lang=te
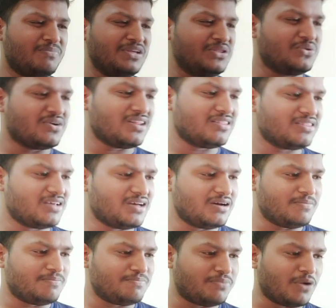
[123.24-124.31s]
ఇది కూడా అంత
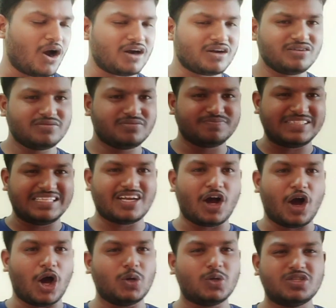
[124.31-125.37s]
ప్లాట్ అంటే
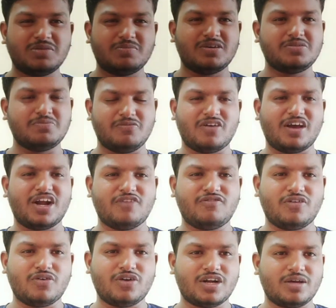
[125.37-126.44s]
హాలీవుడ్ సినిమాస్ వన్ అండ్
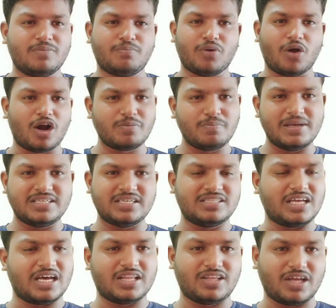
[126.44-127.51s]
హాఫ్ అవర్ ఉంటాయి ప్లాట్
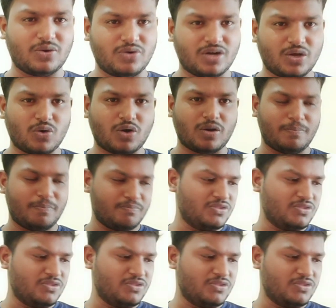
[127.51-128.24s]
బేస్డ్ తక్కువ ఉంటాయి ఒక